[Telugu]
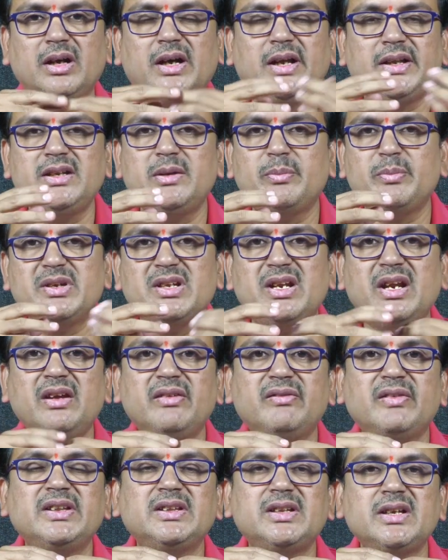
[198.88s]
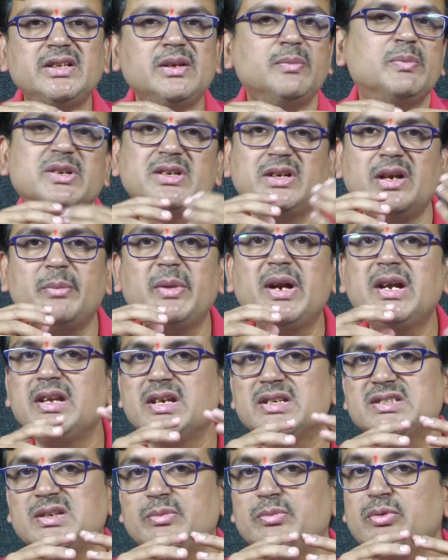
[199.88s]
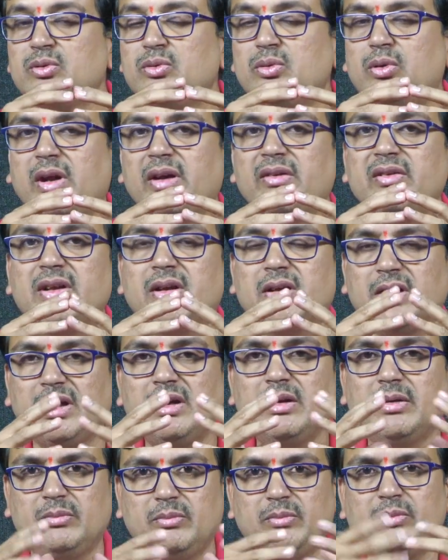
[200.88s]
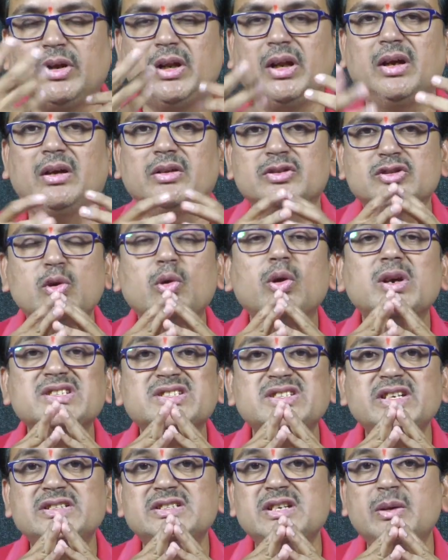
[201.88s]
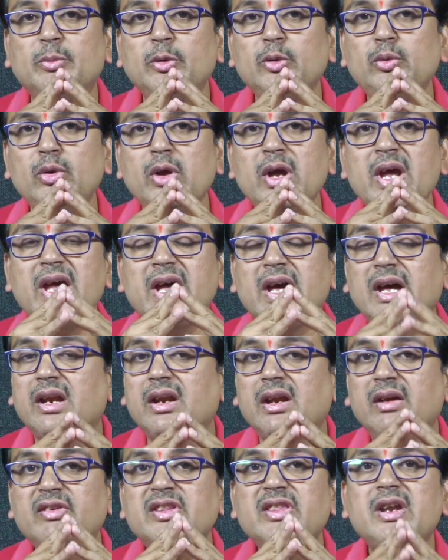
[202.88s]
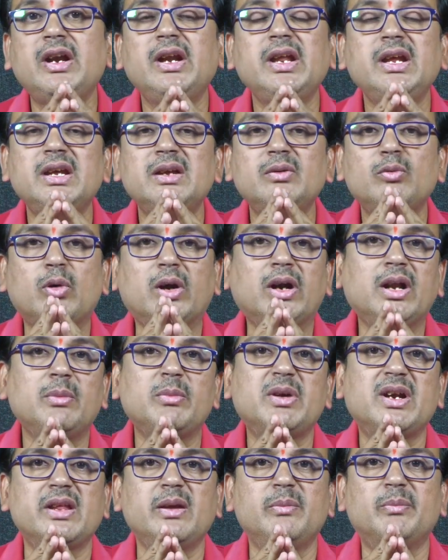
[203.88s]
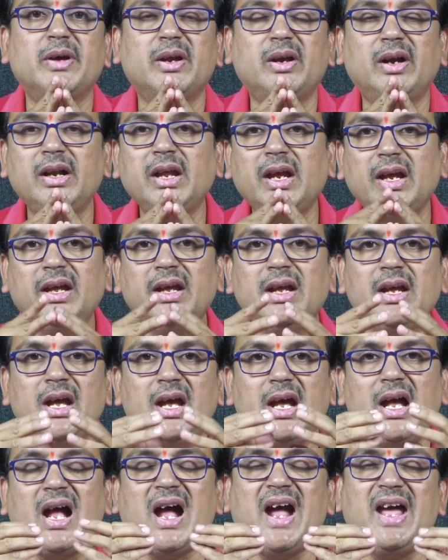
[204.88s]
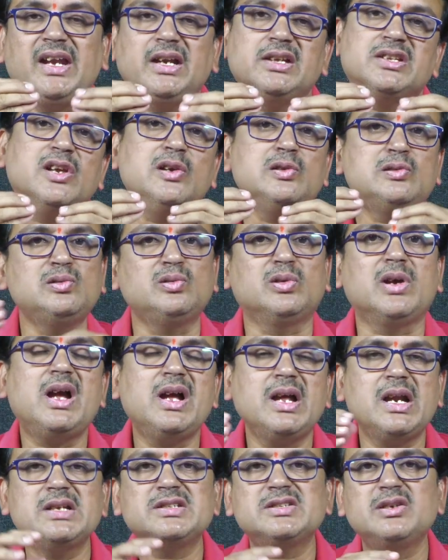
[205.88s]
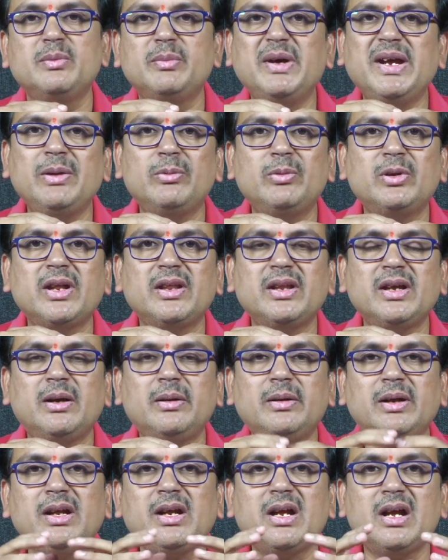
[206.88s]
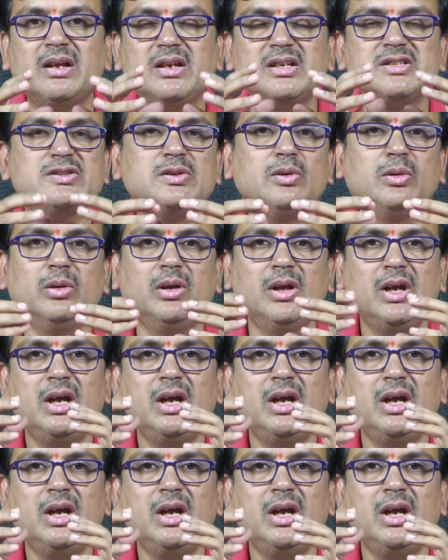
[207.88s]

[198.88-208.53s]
అని చెప్పి రేవంత్ అని చెప్పి డిమాండ్ చేసినప్పుడు రేవంత్ మన స్లోగన్స్ చేసినప్పుడు రేవంత్ రెడ్డి ఒకటే మాట చెప్పారు అంటే ఆయనకు తెలుసు కాంగ్రెస్లో భయం ఉంటుంది కాబట్టి కాంగ్రెస్లో